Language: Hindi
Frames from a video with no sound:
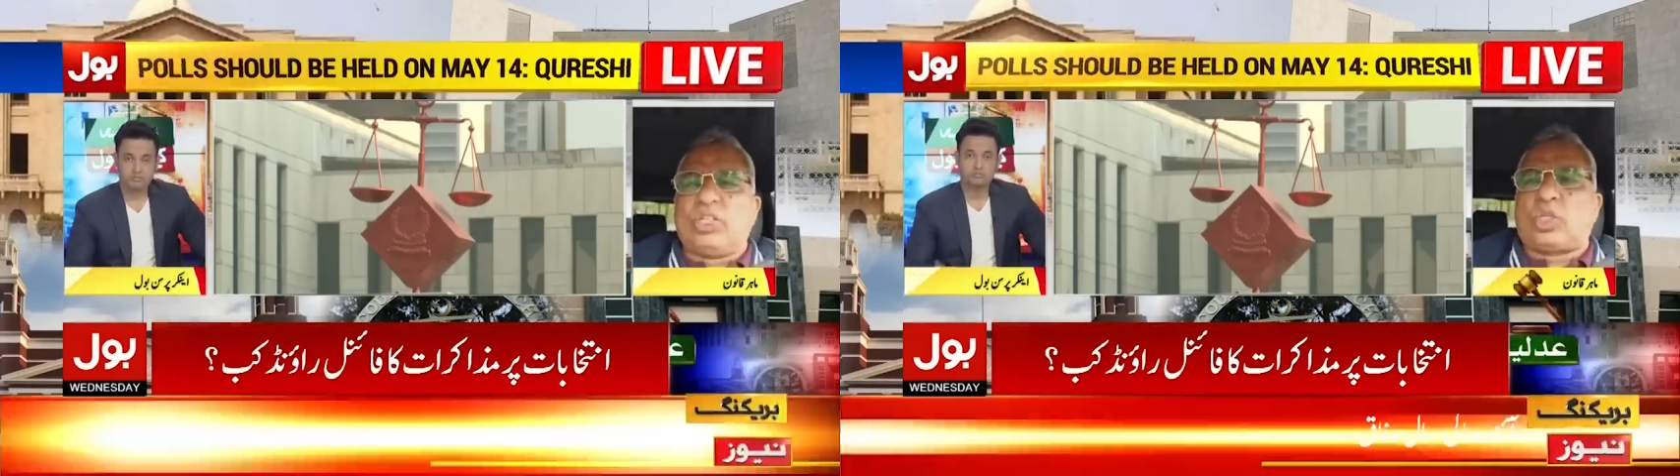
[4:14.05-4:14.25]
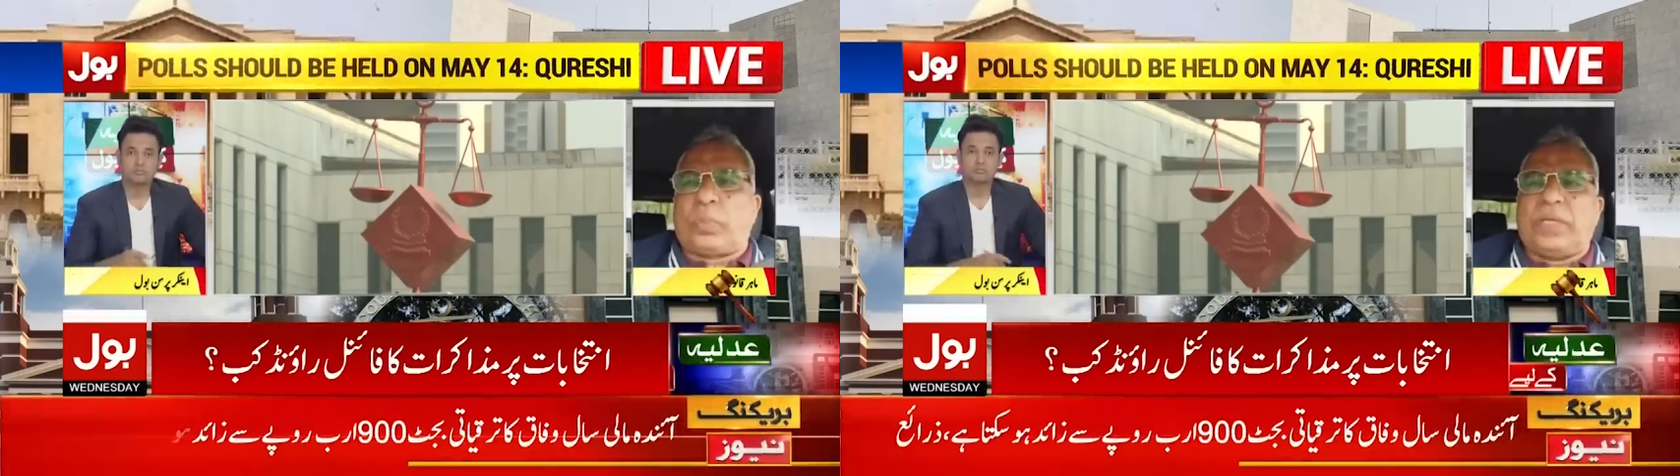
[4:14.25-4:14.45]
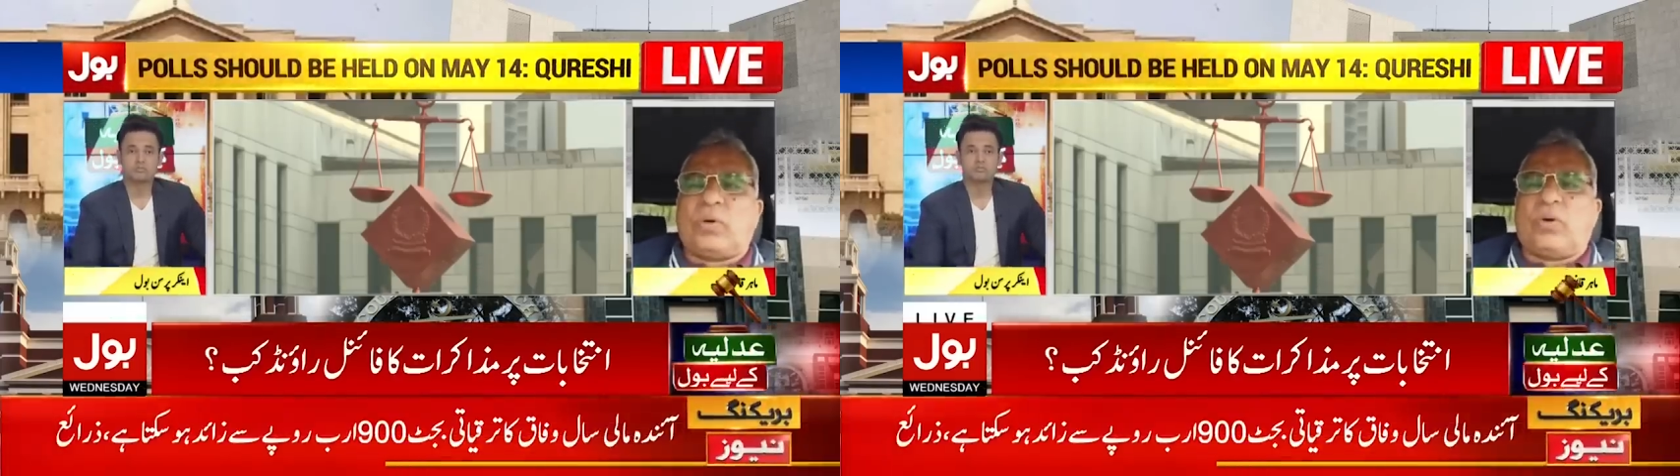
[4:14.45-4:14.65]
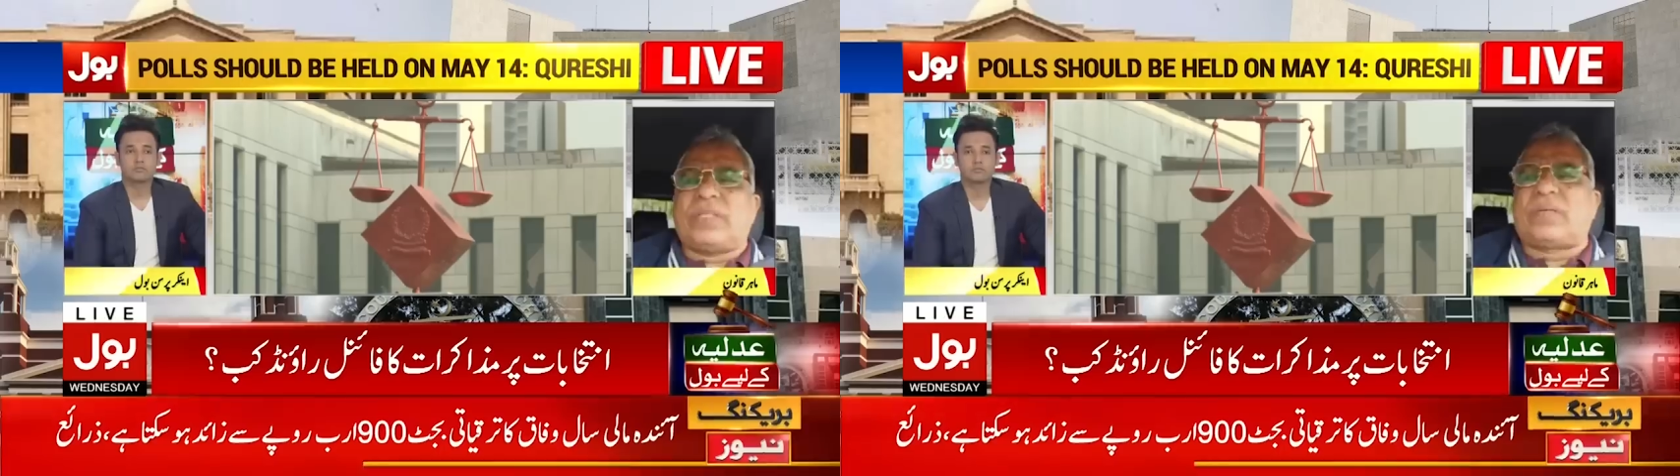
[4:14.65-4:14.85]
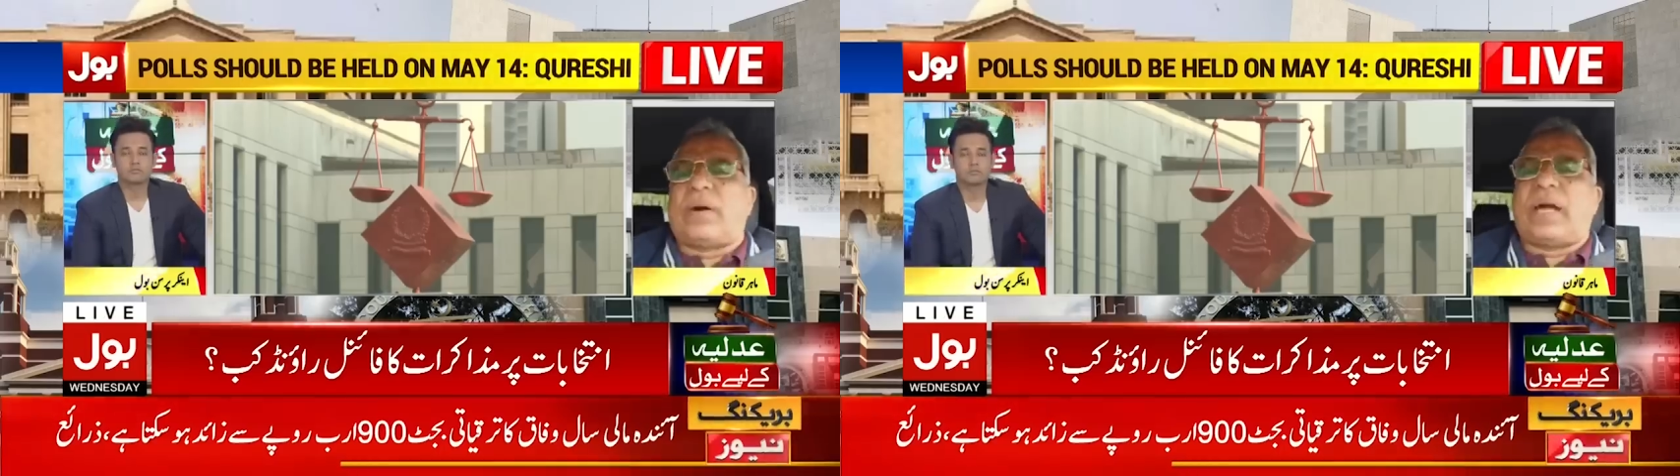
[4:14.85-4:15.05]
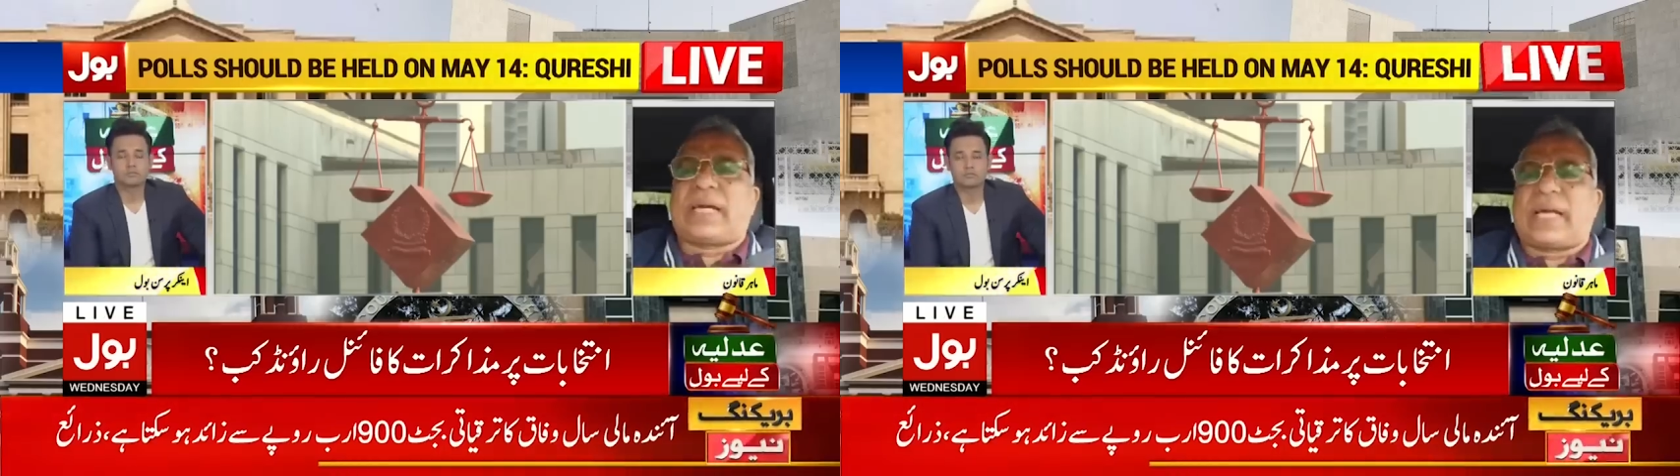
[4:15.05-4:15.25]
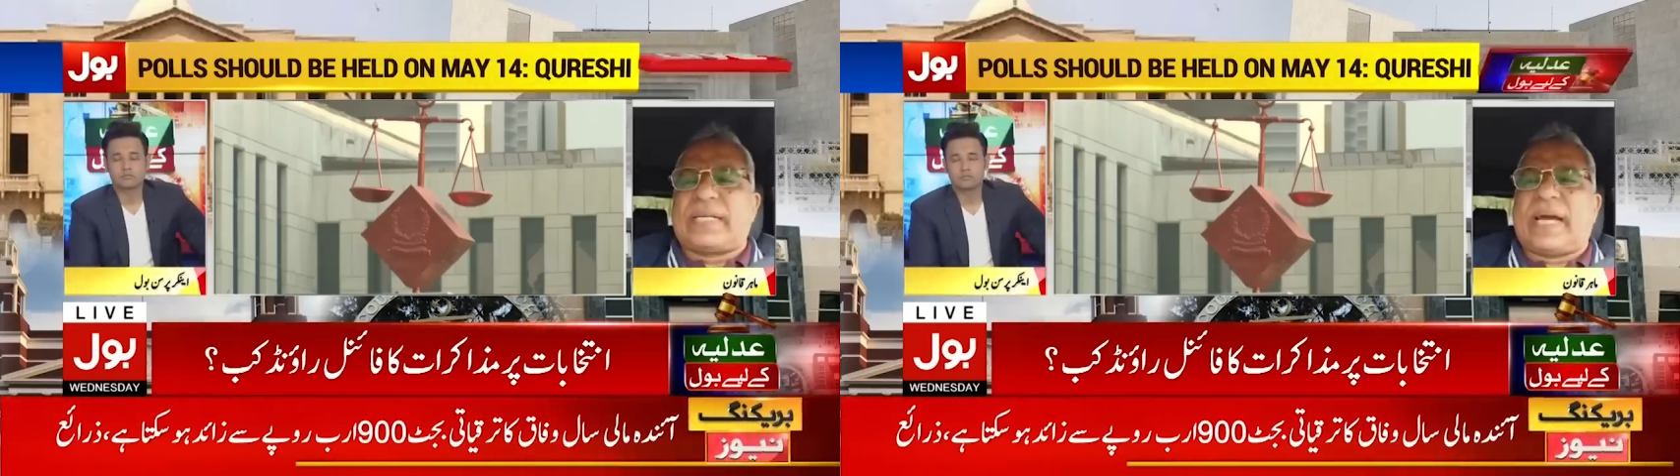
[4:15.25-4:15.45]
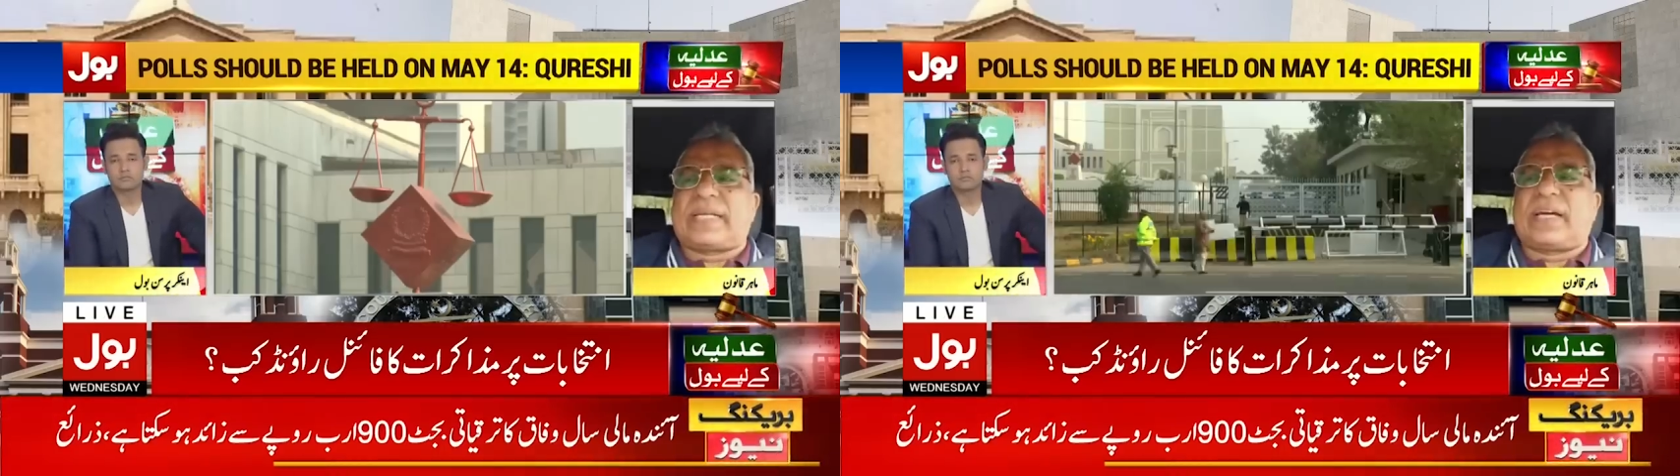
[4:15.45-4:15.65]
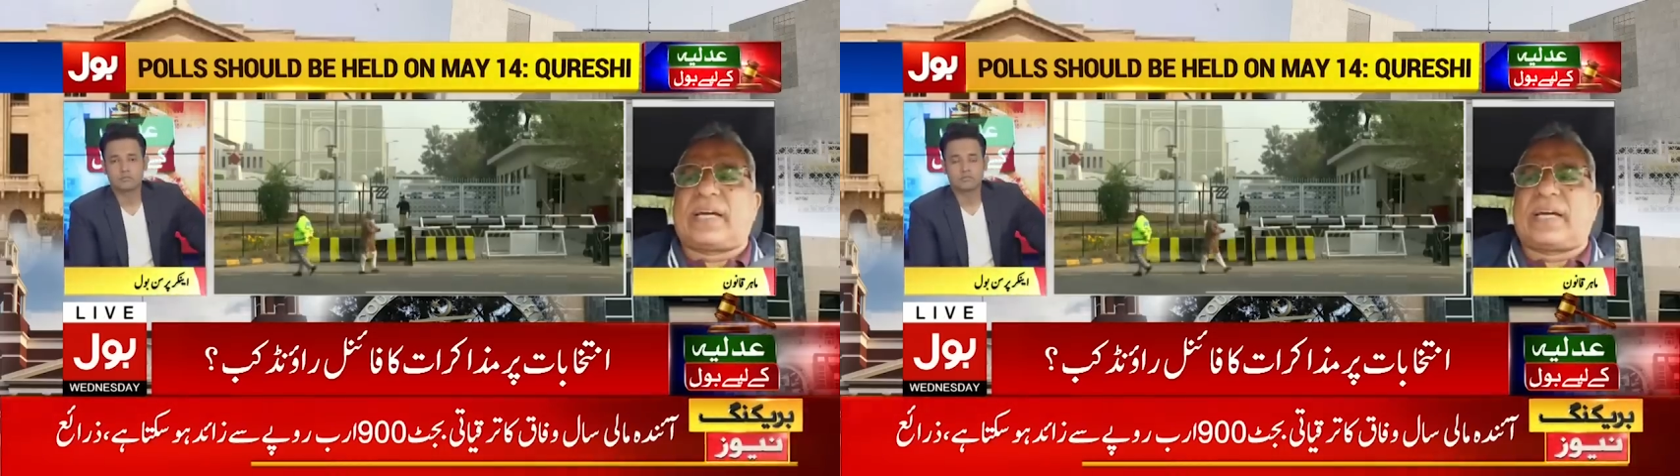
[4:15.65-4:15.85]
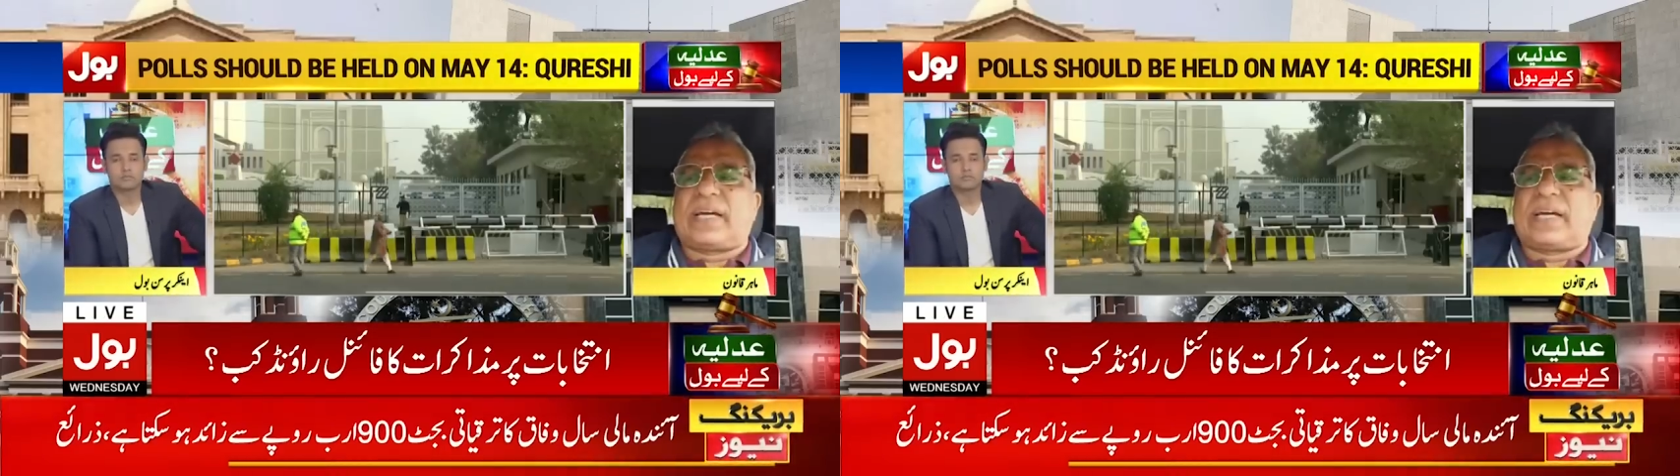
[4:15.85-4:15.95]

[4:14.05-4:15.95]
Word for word: जो सुप्रीम कोर्ट इस्तेमाल कर रही है आर्टिकल